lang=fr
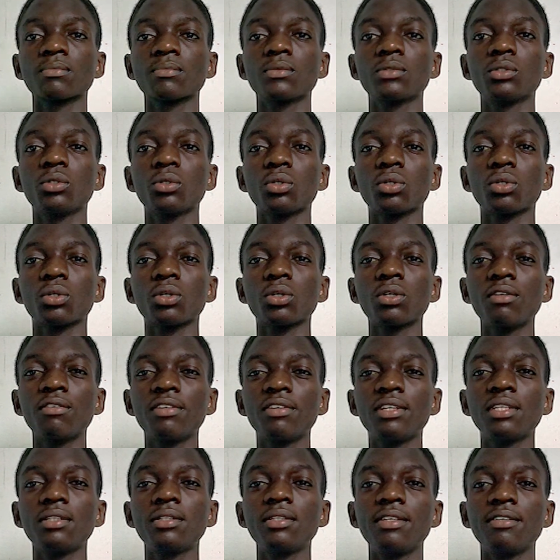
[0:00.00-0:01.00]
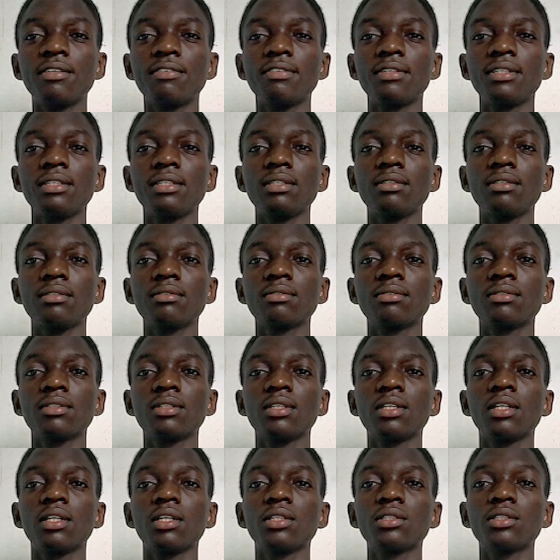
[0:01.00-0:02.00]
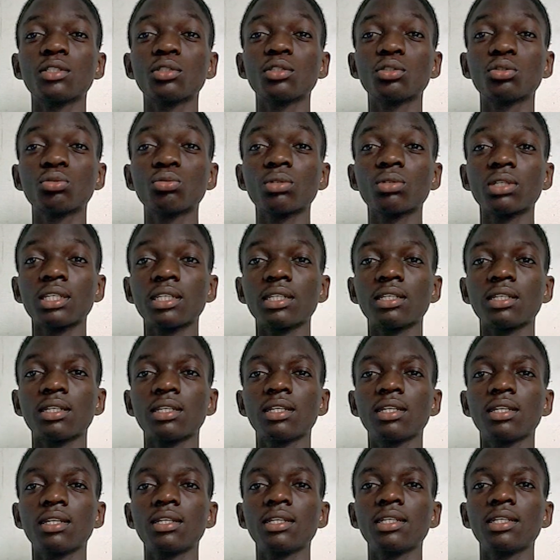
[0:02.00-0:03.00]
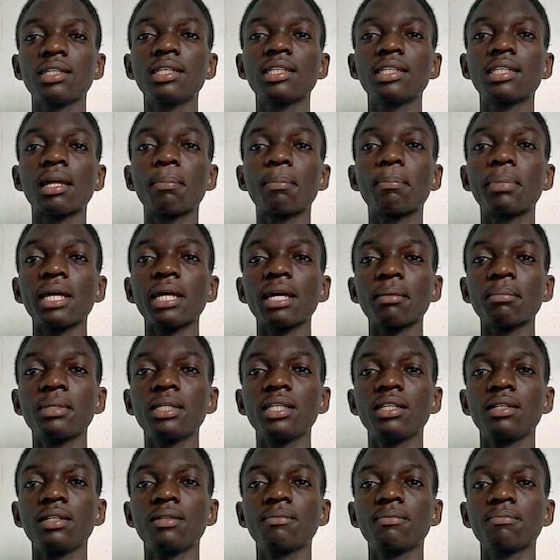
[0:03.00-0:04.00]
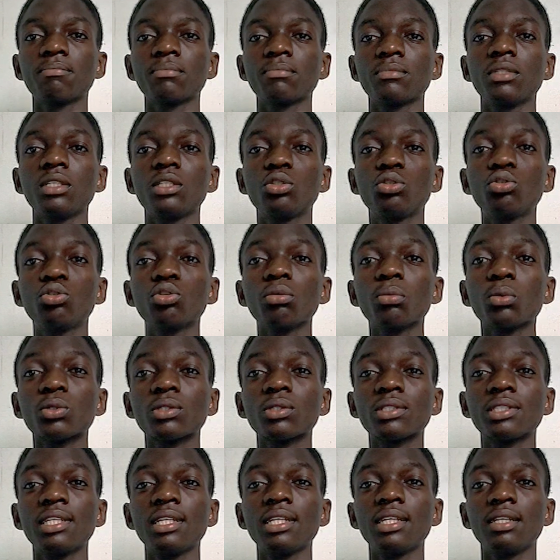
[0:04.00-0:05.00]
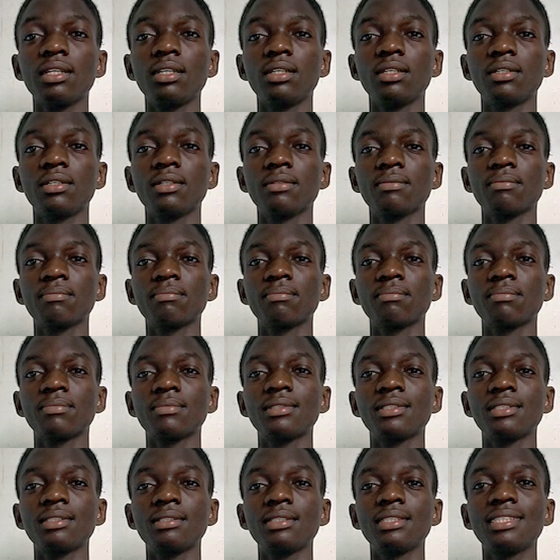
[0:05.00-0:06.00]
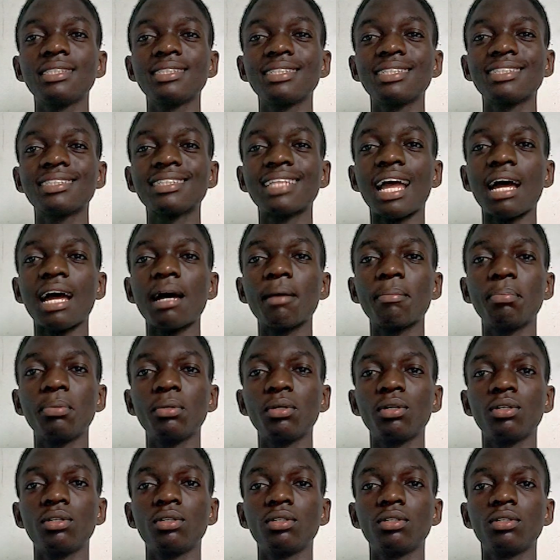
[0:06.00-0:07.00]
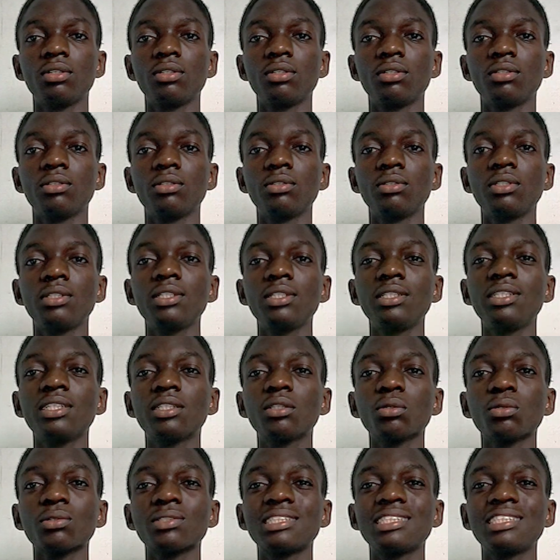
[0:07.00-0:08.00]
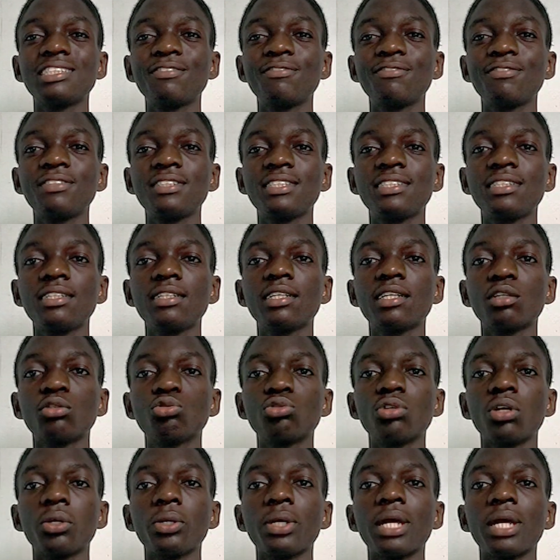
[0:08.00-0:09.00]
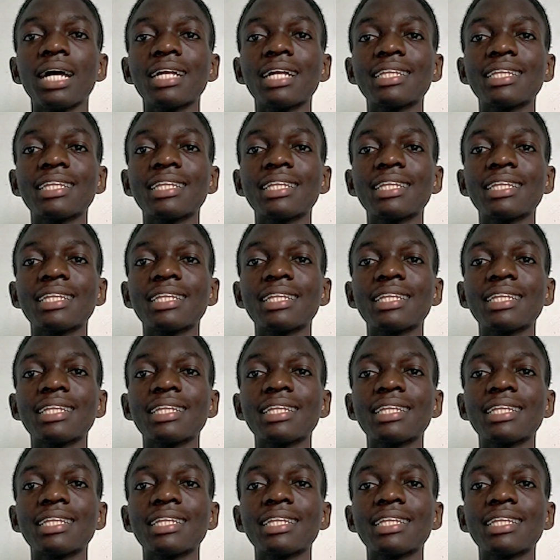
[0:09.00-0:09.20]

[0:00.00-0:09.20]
de relever les défis. Ces sourires qui t'a permis de surmonter des étapes et des temps difficiles que tu as eu à